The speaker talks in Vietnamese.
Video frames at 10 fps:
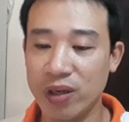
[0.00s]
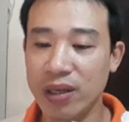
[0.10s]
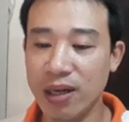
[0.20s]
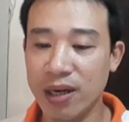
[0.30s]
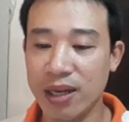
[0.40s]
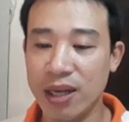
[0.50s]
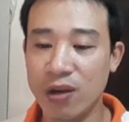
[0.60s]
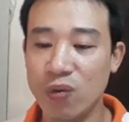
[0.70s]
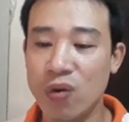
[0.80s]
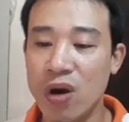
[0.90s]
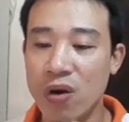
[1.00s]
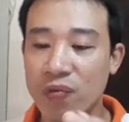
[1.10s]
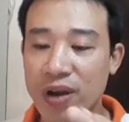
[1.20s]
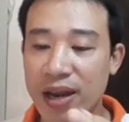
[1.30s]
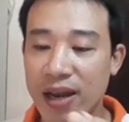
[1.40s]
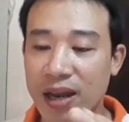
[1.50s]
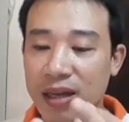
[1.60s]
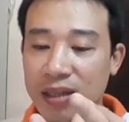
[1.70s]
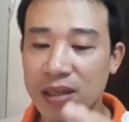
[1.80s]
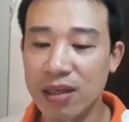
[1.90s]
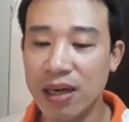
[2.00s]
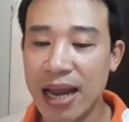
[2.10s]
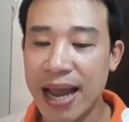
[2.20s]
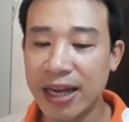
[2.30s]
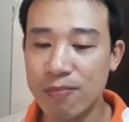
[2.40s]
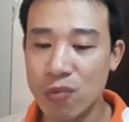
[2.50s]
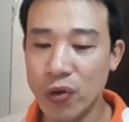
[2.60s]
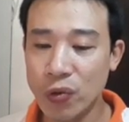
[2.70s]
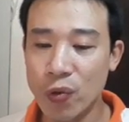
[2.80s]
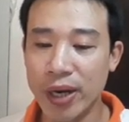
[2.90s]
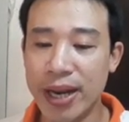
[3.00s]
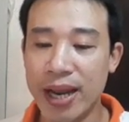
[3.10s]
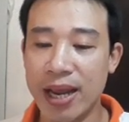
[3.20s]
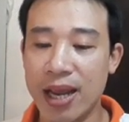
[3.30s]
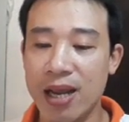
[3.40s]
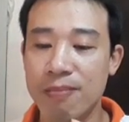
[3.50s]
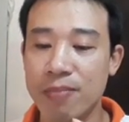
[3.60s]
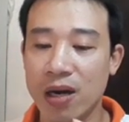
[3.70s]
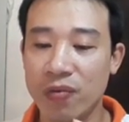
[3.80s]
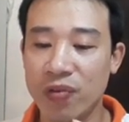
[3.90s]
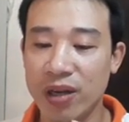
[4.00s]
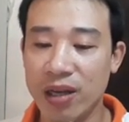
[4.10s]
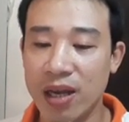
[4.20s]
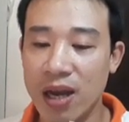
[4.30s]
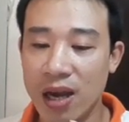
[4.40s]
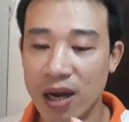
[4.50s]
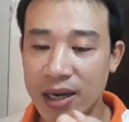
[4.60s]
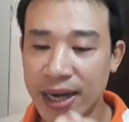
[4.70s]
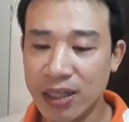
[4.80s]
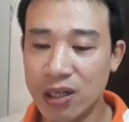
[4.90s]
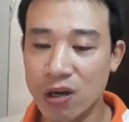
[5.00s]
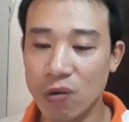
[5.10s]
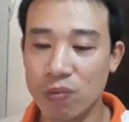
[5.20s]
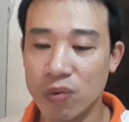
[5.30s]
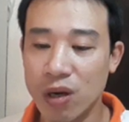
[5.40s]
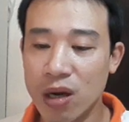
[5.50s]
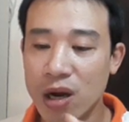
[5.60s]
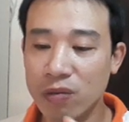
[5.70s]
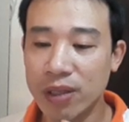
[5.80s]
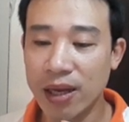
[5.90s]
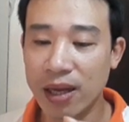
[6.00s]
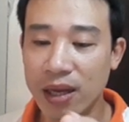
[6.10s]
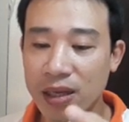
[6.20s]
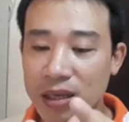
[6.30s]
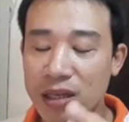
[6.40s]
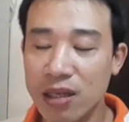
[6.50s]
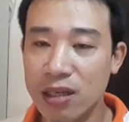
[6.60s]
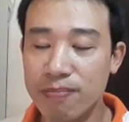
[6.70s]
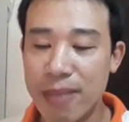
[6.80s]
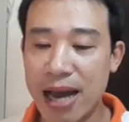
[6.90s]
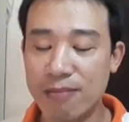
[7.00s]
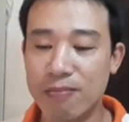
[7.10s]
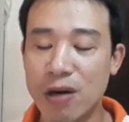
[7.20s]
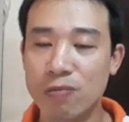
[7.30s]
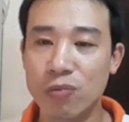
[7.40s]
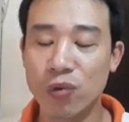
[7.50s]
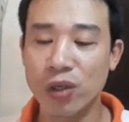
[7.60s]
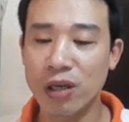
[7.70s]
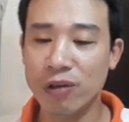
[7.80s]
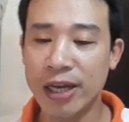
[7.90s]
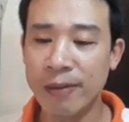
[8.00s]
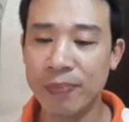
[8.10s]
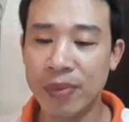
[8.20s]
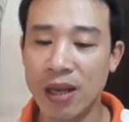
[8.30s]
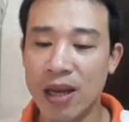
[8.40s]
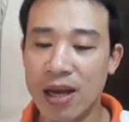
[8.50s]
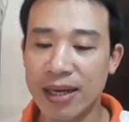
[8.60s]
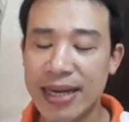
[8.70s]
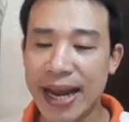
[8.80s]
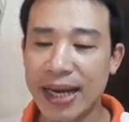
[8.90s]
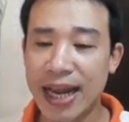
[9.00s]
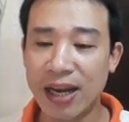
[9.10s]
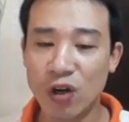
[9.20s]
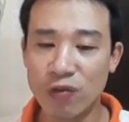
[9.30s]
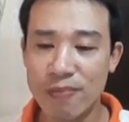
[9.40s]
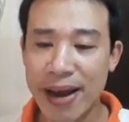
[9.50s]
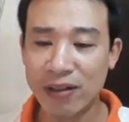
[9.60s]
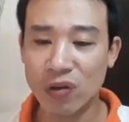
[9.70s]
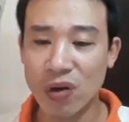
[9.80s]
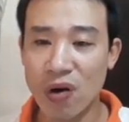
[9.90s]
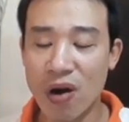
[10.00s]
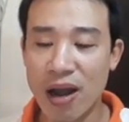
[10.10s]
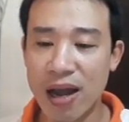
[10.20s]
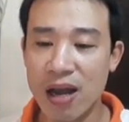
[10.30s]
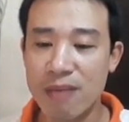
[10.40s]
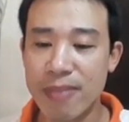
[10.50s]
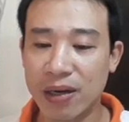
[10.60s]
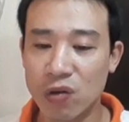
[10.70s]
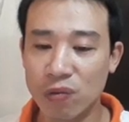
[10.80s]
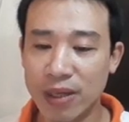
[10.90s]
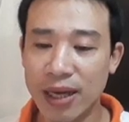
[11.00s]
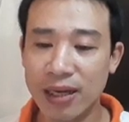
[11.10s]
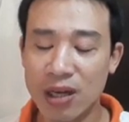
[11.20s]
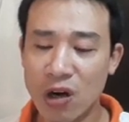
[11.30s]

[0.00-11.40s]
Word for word: với người yêu về tương lai cái mối quan hệ, bởi vì kết cục không thể như bạn mong muốn đâu nhé. Cái ngày này đối với bạn tuổi Ngọ, bạn cũng nên